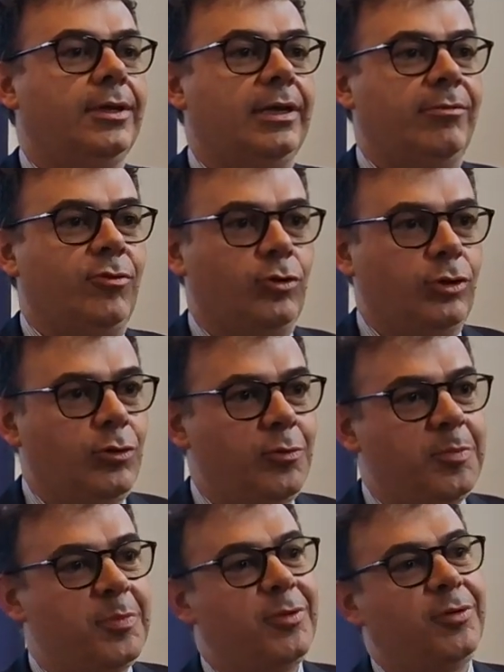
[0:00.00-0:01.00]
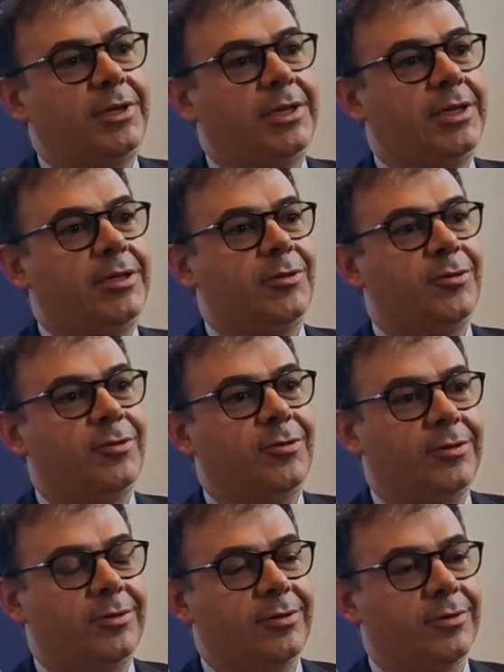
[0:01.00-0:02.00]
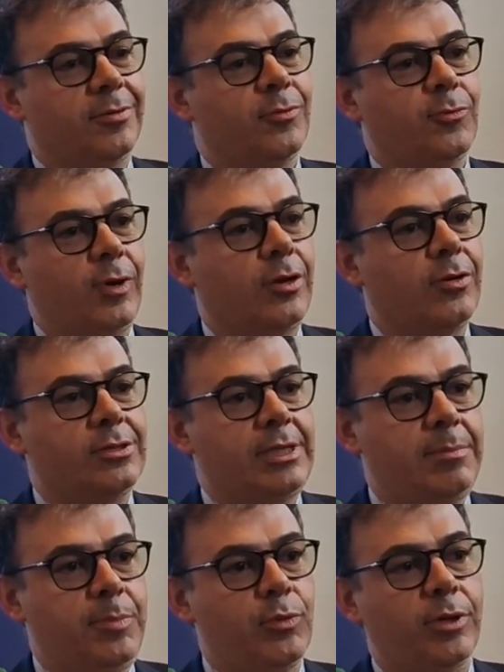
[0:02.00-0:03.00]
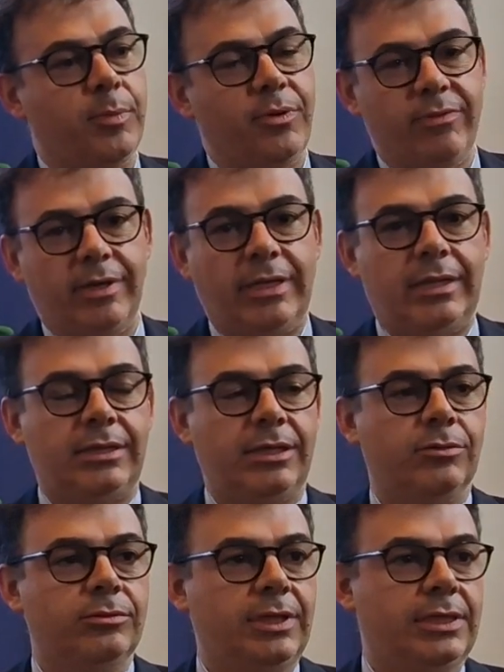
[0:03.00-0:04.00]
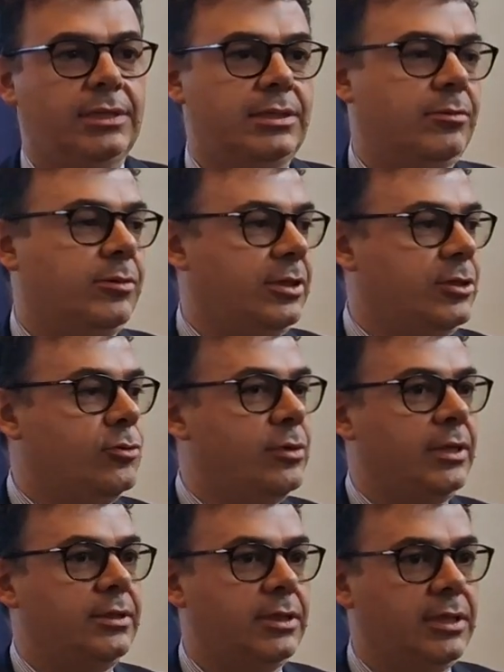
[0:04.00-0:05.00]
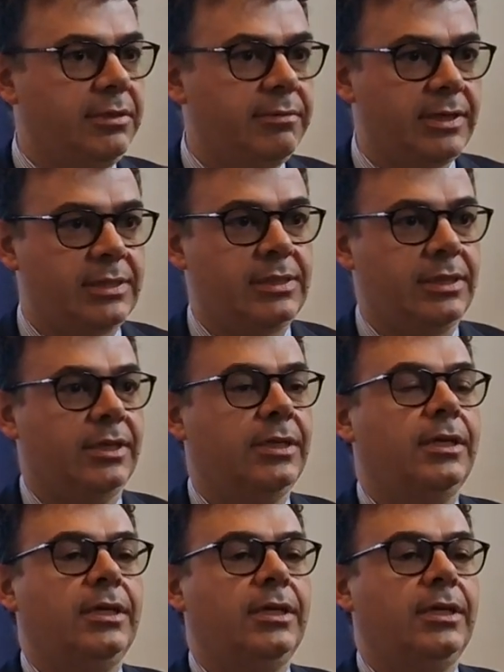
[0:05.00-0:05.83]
lavoro di gruppo, richiedono qualcosa in più che proviene da altri contesti, quindi studenti di, diverse,